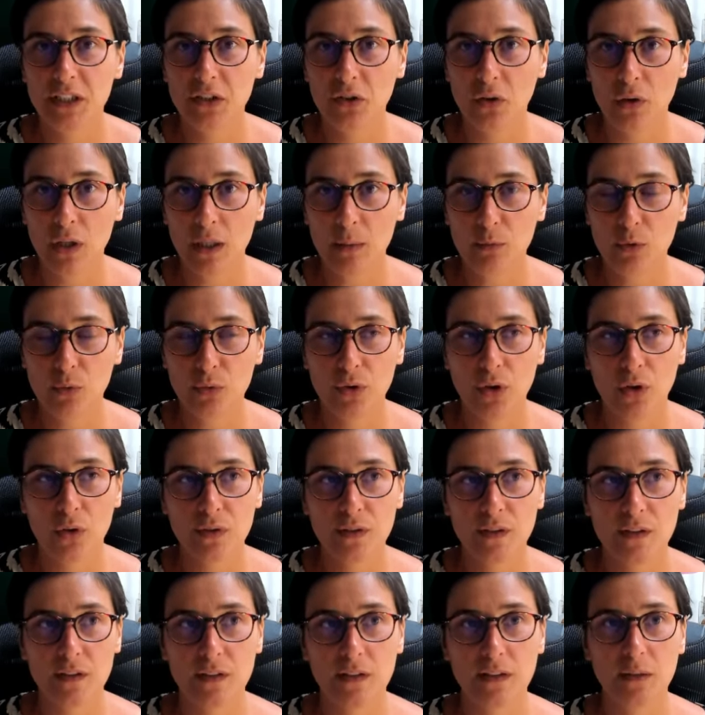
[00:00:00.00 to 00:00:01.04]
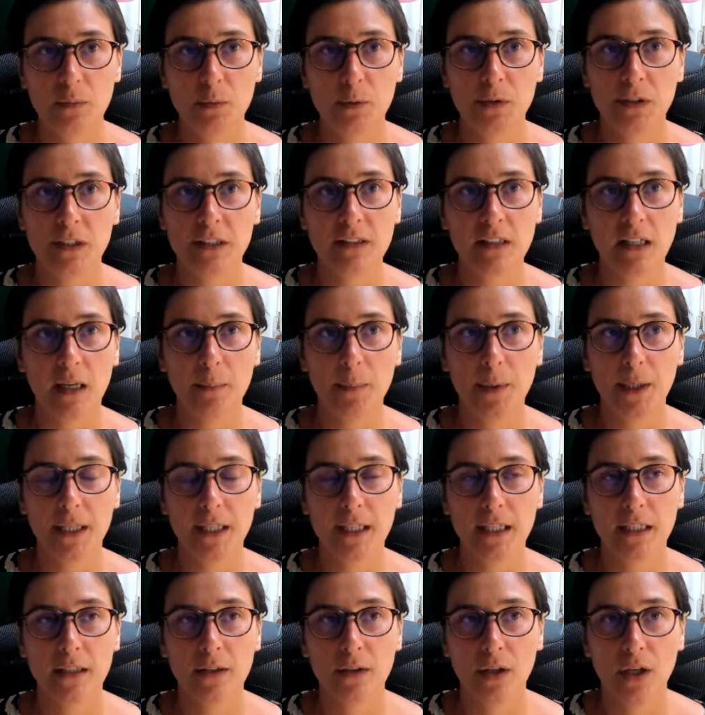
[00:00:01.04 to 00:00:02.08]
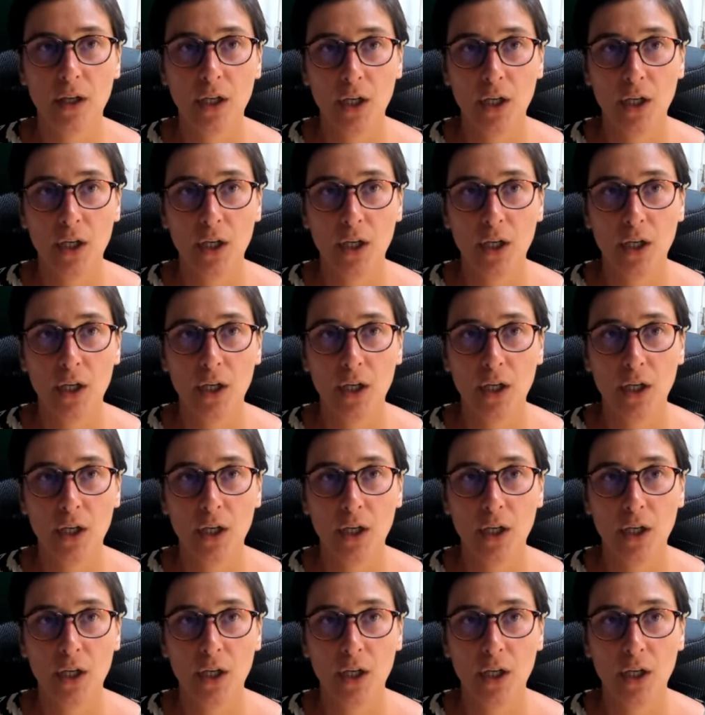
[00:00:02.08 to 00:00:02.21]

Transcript: dans l'abondance ici, peut-être après